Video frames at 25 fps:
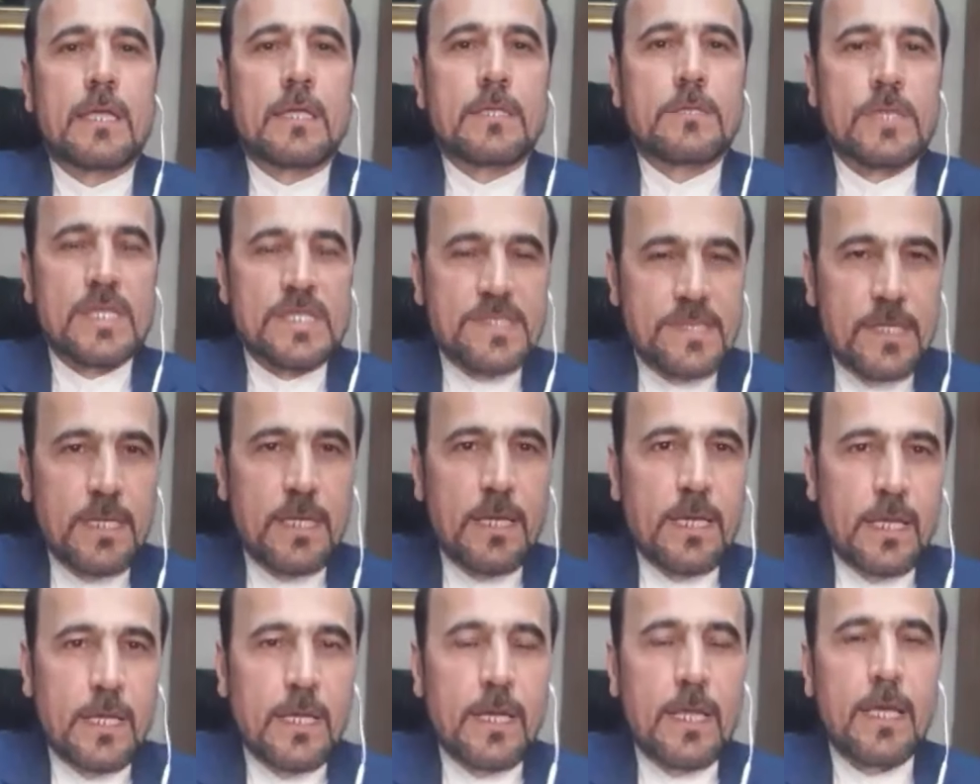تسيء
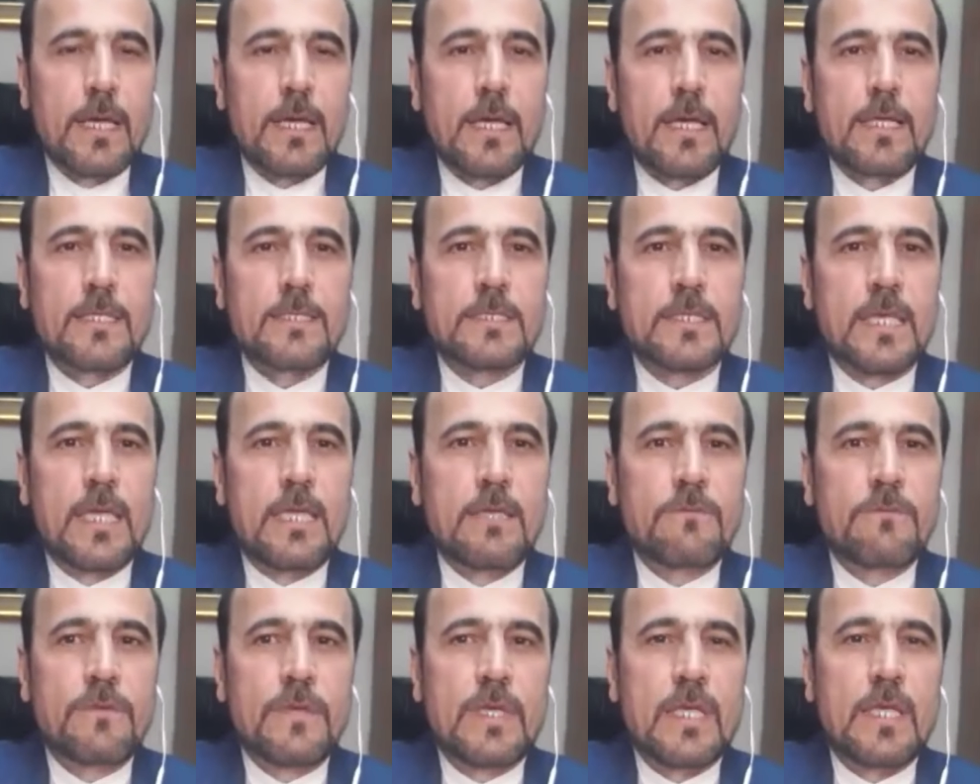العلاقات
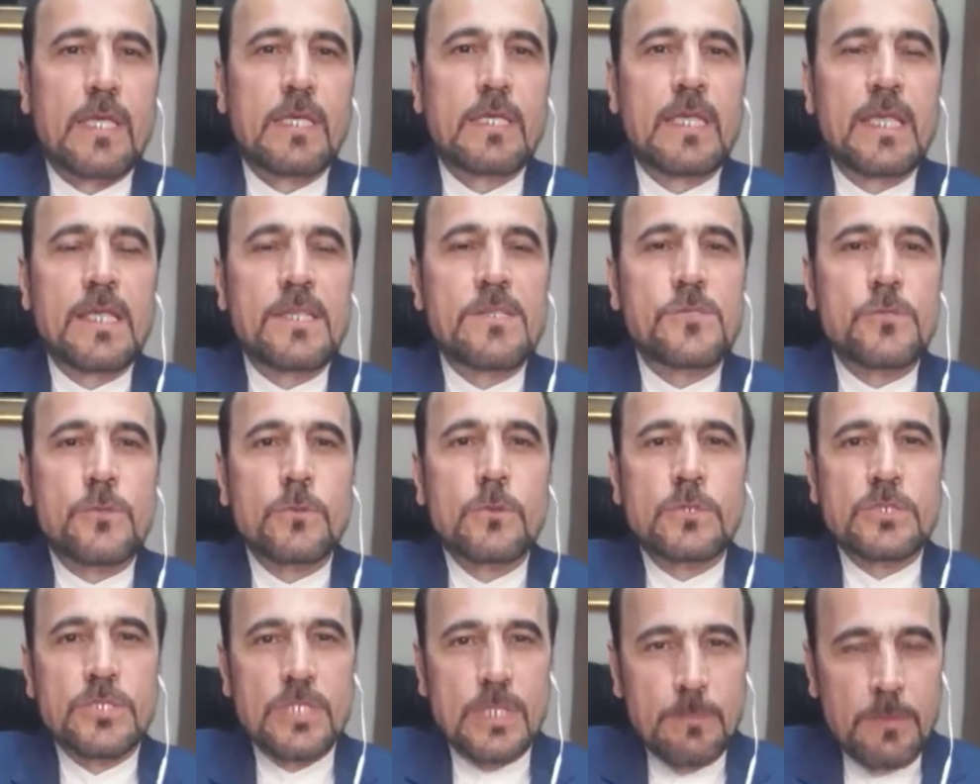كيف
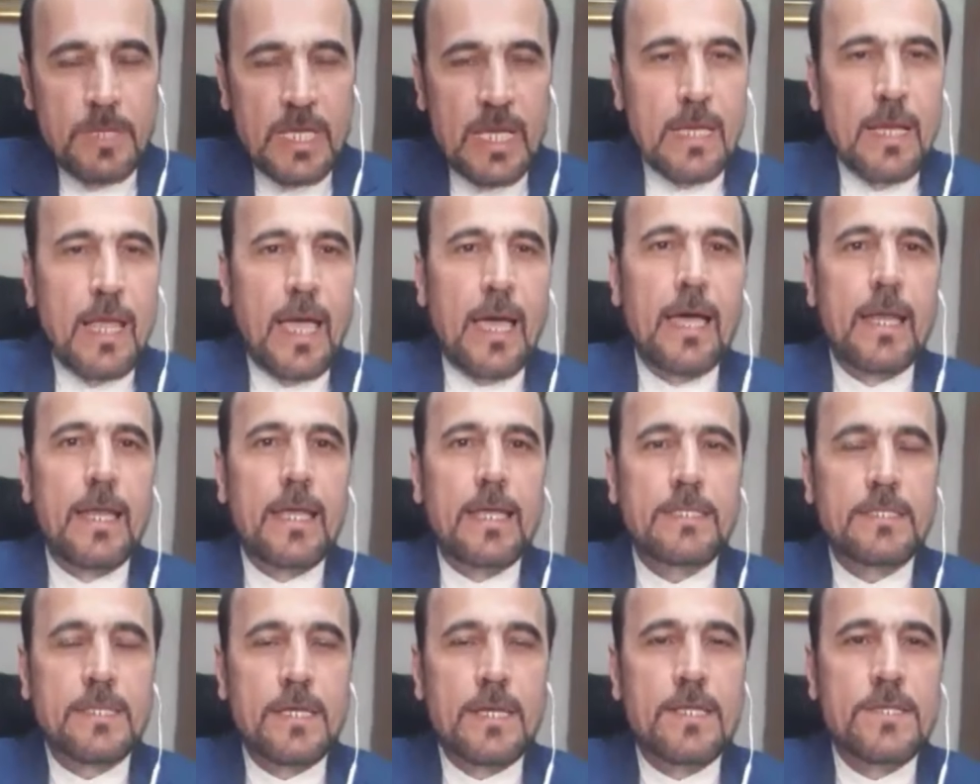ينسوا جميع
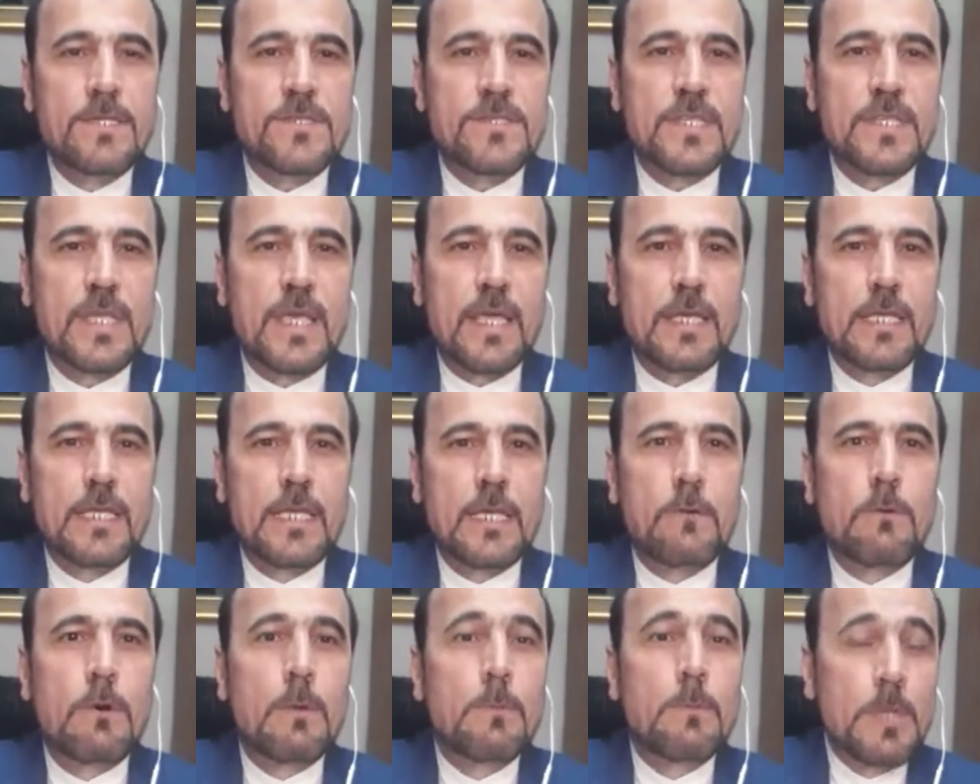الحالات
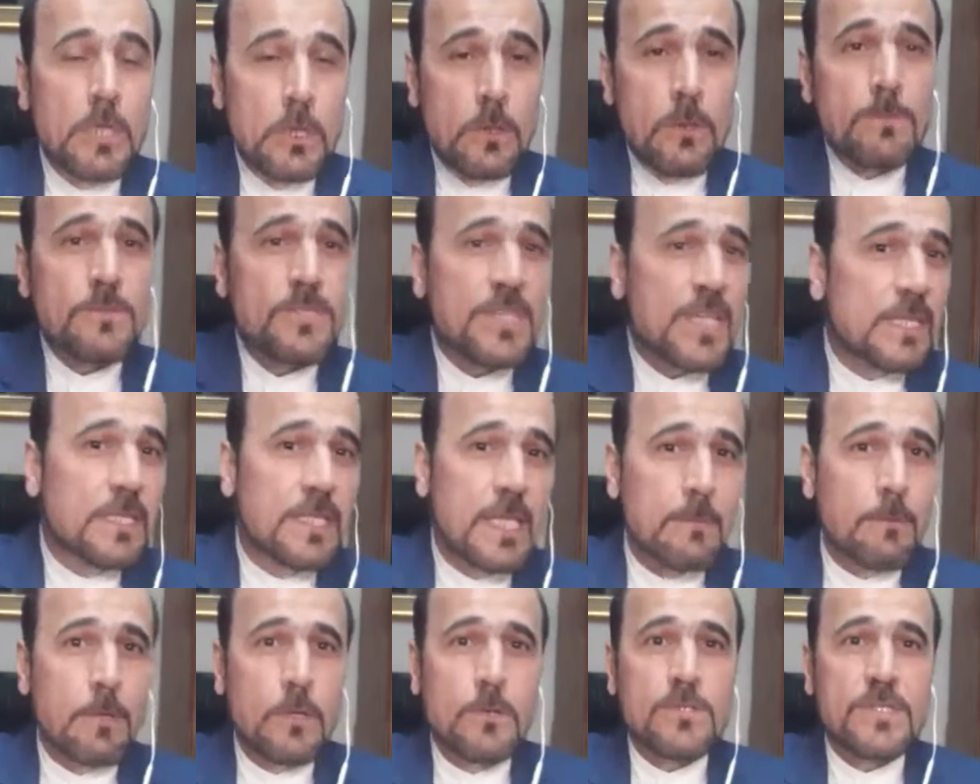الإنسانية ومنهم
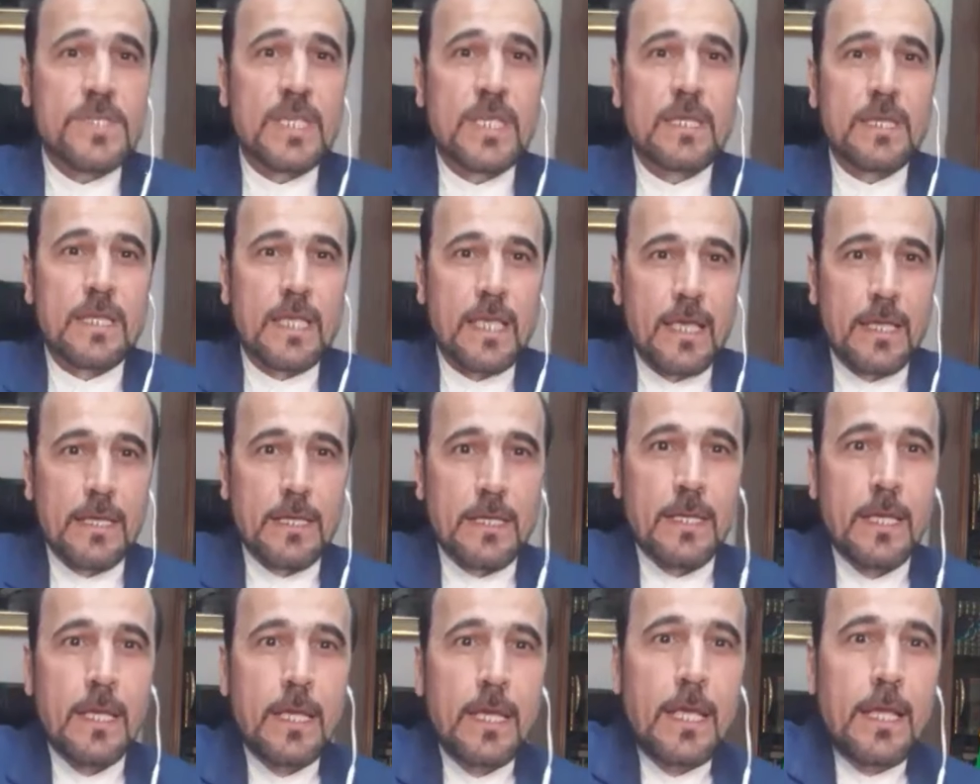صدام حسين
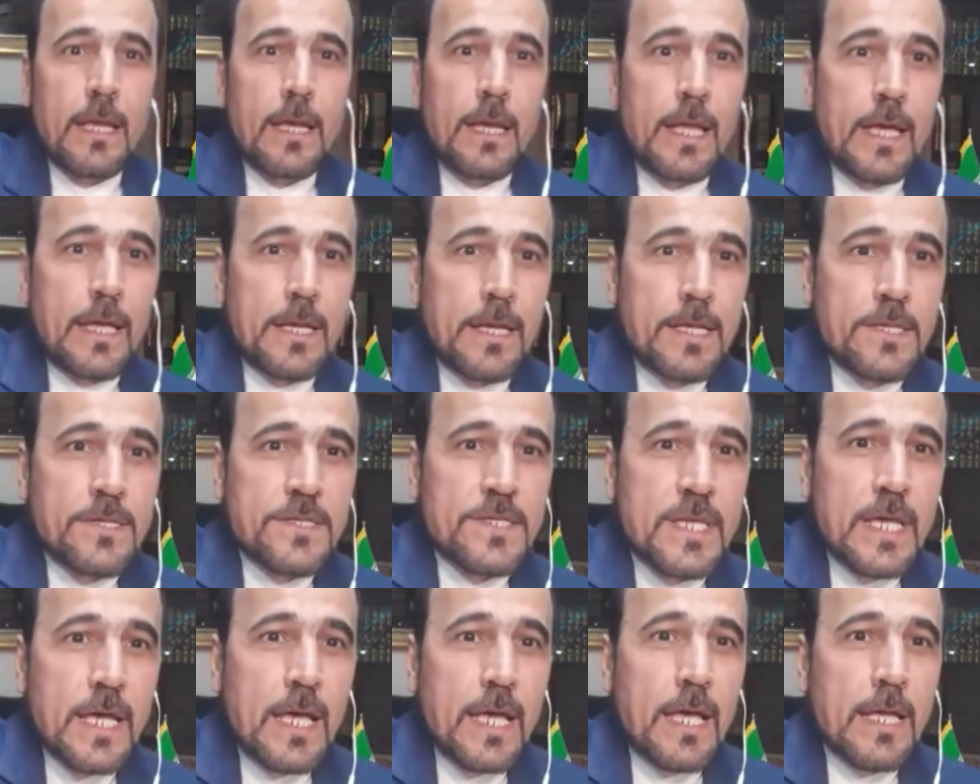يعني لا
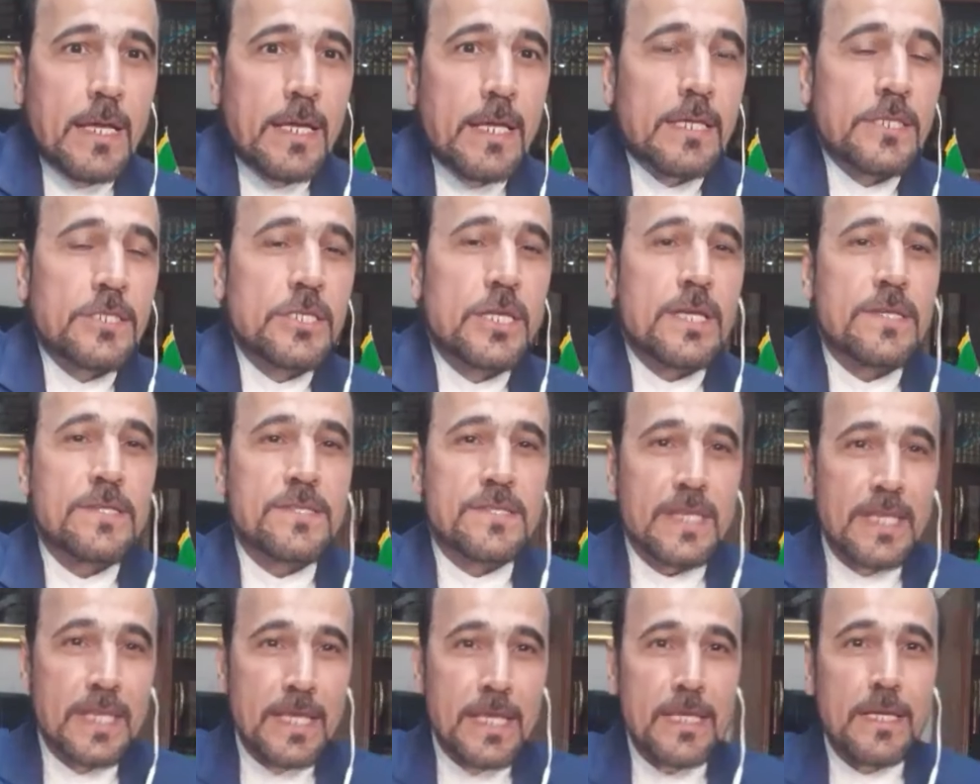ننسى أنا
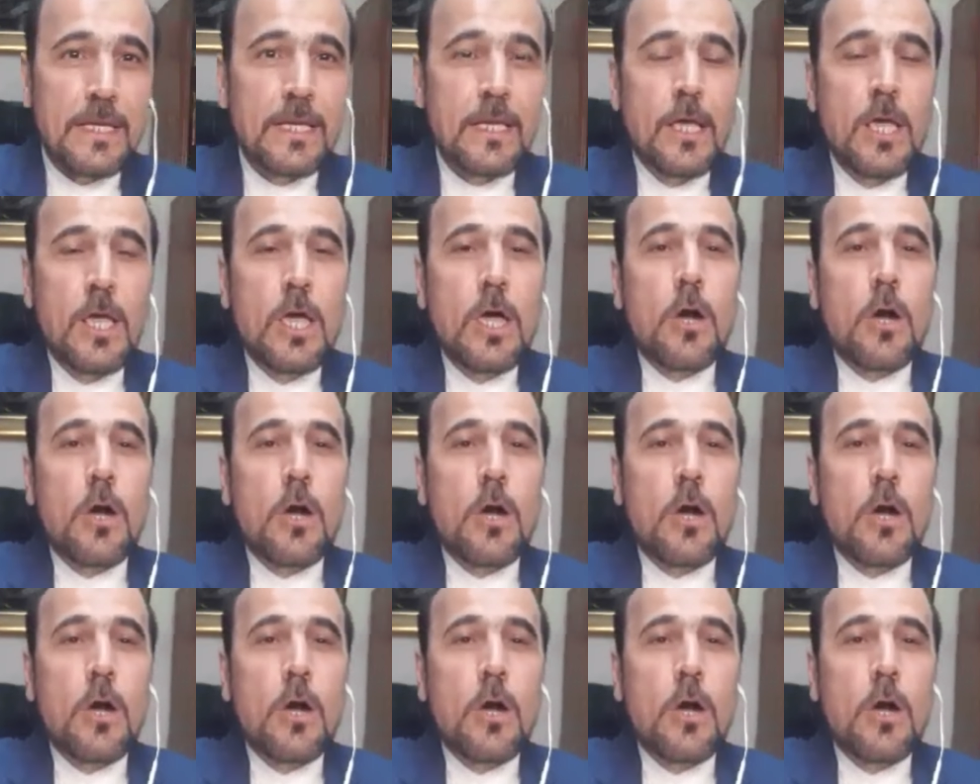شخصيا